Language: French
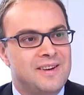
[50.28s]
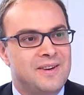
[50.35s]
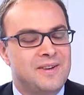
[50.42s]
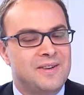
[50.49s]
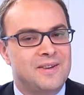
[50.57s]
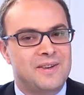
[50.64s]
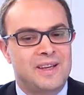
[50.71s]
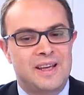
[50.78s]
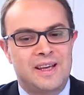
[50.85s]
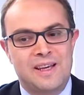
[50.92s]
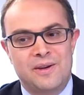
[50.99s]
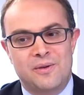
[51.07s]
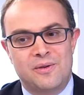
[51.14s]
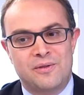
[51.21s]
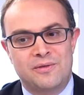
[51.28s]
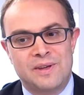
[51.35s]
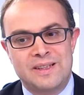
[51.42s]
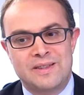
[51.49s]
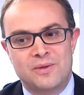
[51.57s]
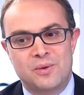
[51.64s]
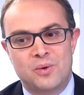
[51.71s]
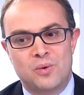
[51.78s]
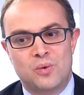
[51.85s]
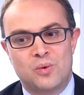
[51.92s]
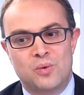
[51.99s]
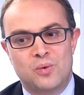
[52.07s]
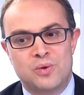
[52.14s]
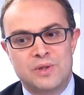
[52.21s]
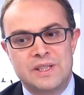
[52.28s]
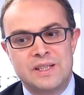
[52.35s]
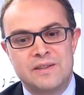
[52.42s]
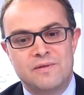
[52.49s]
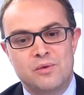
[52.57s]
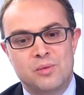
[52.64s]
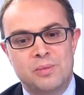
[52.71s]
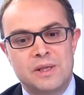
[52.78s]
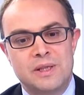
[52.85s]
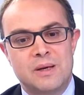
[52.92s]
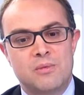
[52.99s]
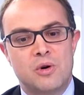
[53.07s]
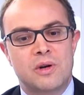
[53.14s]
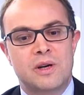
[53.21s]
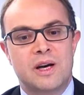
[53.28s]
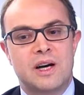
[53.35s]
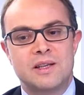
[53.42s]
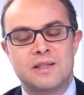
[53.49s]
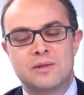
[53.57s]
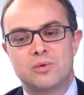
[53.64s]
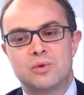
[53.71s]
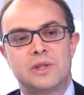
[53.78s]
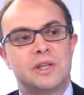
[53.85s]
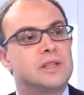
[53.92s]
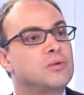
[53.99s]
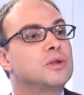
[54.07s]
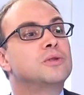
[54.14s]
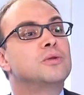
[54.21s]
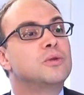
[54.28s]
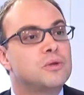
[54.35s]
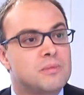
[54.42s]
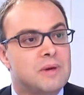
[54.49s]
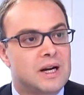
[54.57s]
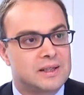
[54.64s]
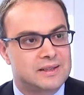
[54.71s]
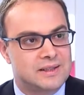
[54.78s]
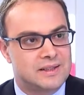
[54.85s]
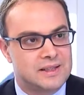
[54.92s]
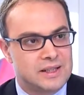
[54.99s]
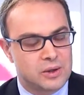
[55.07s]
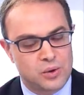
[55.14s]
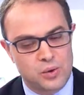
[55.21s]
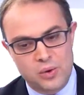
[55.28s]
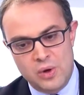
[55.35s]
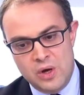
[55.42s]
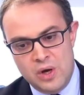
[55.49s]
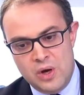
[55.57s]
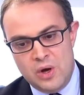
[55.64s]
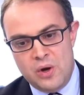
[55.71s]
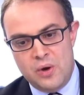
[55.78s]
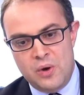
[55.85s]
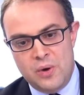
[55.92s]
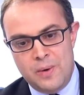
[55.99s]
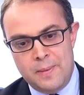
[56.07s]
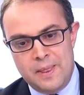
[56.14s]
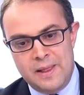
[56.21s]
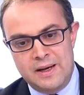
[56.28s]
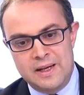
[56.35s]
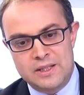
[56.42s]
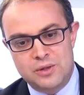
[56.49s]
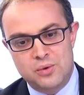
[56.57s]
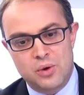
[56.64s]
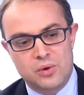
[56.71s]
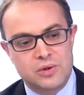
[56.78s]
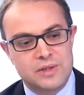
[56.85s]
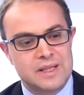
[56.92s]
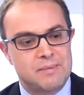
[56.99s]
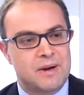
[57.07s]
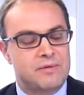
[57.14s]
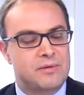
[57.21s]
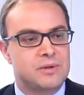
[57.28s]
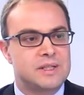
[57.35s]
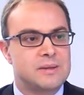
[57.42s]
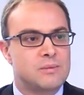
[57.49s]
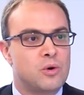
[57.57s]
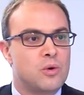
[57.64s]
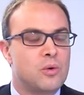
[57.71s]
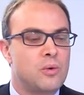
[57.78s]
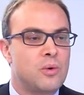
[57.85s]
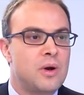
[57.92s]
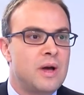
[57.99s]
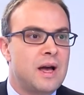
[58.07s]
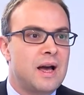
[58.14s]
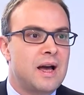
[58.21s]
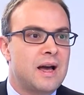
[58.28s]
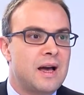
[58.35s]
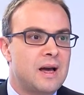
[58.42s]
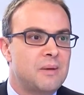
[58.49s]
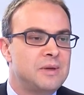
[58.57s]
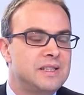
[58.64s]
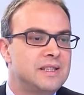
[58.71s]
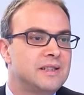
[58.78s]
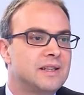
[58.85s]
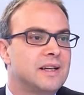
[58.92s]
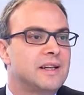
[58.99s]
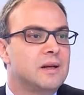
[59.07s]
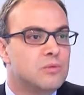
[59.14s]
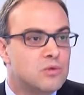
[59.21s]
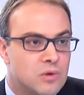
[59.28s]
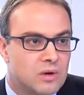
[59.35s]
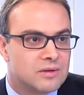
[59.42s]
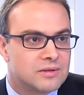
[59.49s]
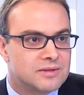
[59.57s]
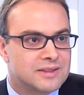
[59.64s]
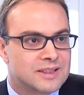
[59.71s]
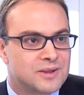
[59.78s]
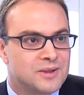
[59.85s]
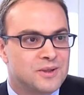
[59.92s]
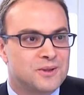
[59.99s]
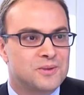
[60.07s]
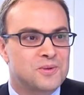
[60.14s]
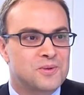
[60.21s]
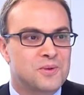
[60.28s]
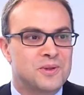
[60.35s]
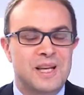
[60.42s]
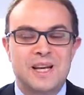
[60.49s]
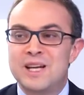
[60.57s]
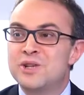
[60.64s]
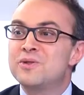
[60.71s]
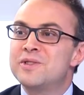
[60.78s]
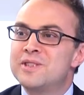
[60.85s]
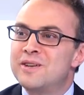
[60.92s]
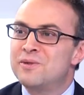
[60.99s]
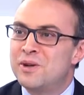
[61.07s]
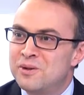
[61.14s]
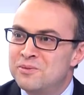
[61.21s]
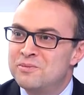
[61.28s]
Euh, et en fait, euh, on, s'est développé d'abord grâce au territoire de notre marque. C'est-à-dire que euh, l'assurance n'est pas forcément un, métier très glamour, d'accord Donc on a la chance d'avoir